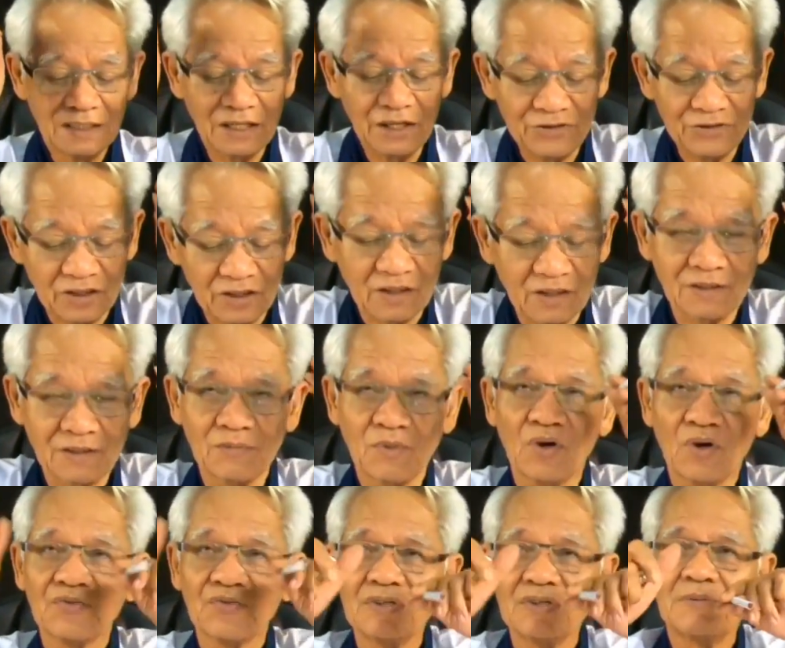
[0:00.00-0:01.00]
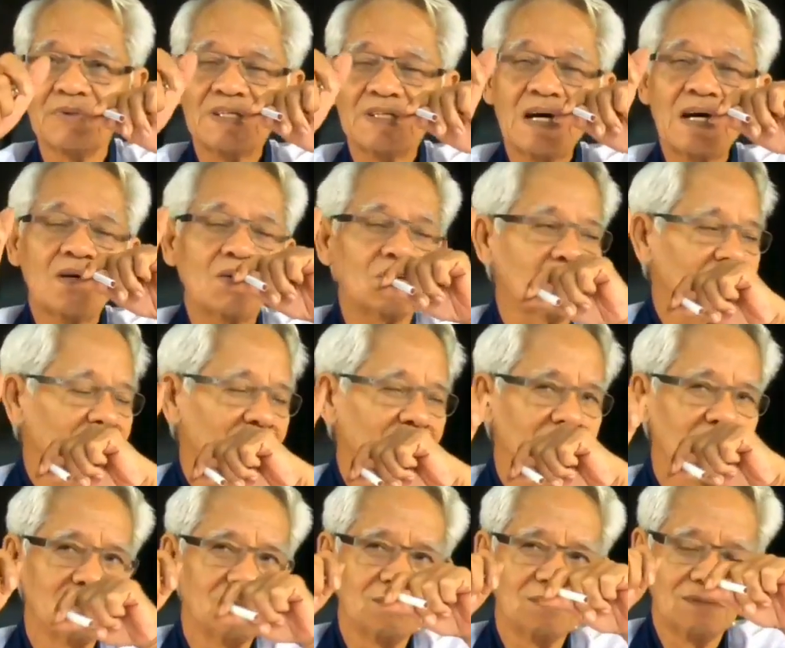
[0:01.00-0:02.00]
เนี่ยจริง บอกสิ พระเจ้า
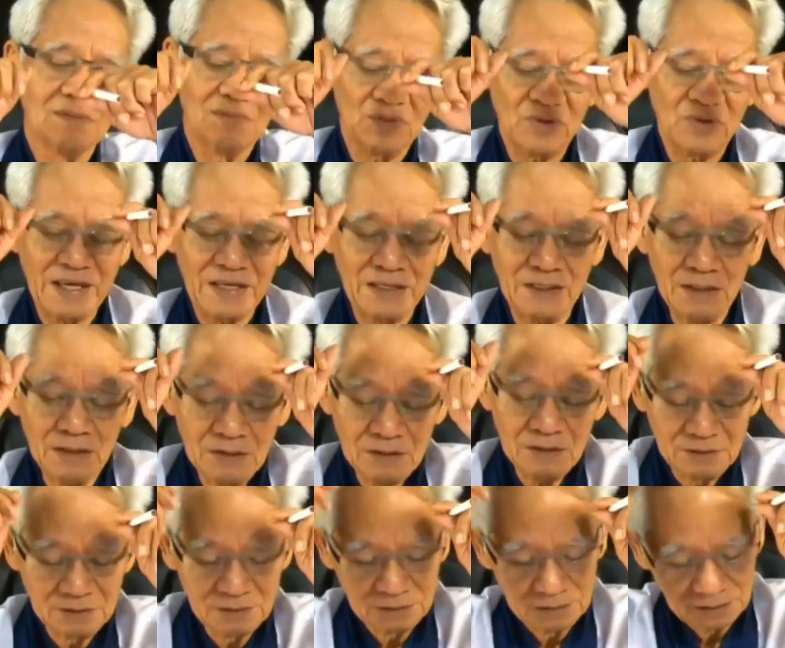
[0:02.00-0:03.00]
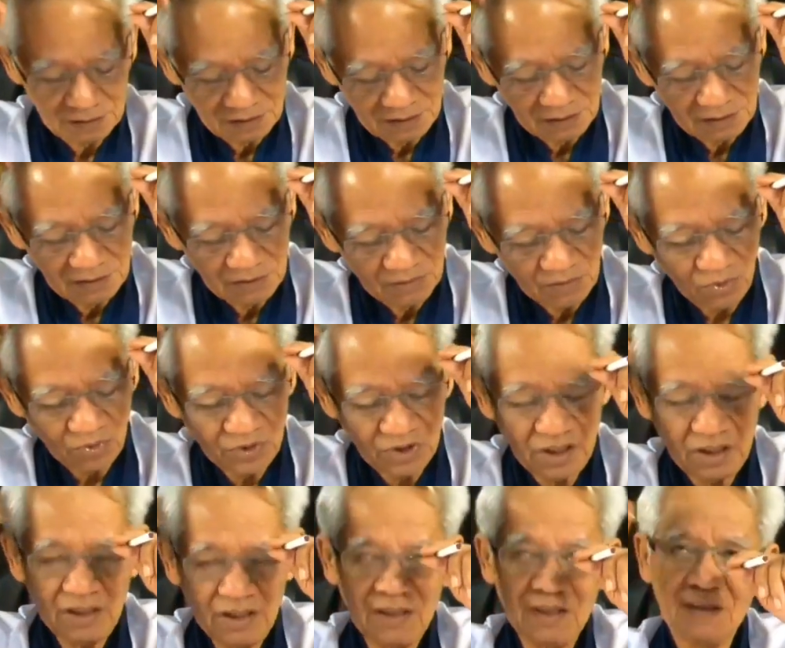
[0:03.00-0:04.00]
อยู่ไหน พรุ่ง
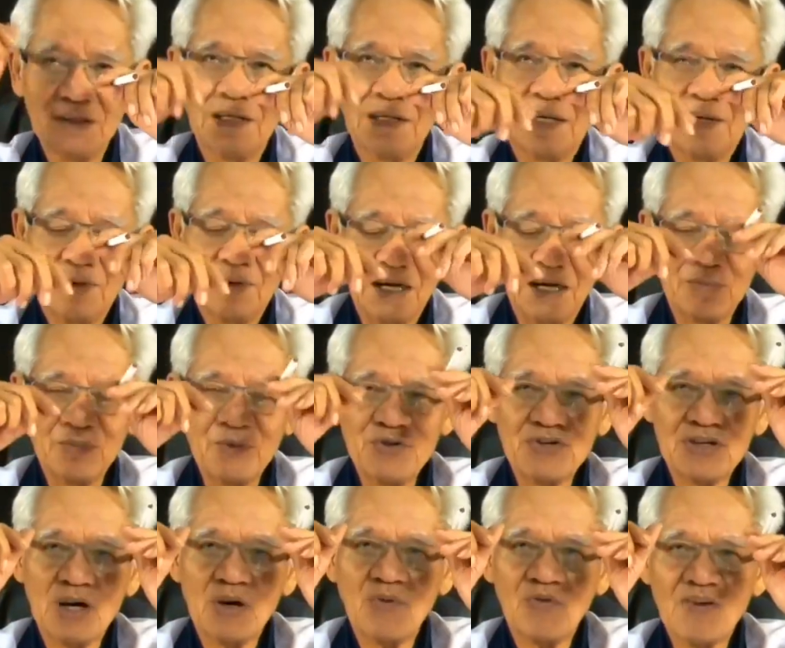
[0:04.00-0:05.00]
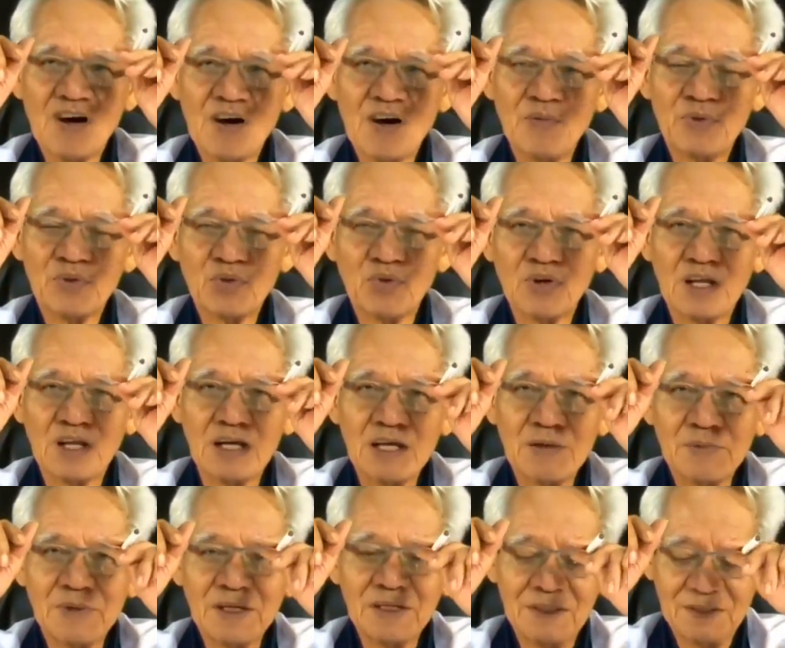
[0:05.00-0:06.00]
นี้เอาอาหารมื้อเช้าวางบนโต๊ะ
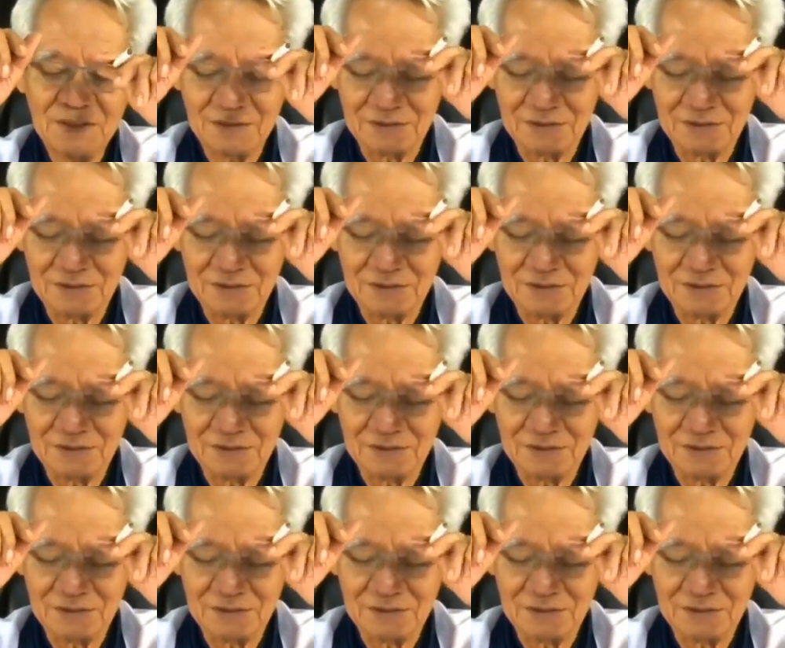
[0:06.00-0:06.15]
ไได้ไหม